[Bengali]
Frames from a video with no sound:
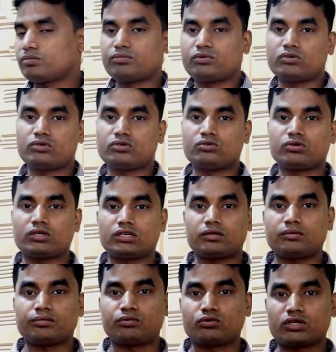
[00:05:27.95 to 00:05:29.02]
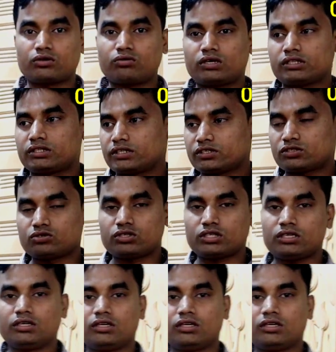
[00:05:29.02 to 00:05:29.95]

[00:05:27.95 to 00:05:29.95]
সম্পূর্ণ দোকানের প্রোডাক্টগুলো দেখে শুনে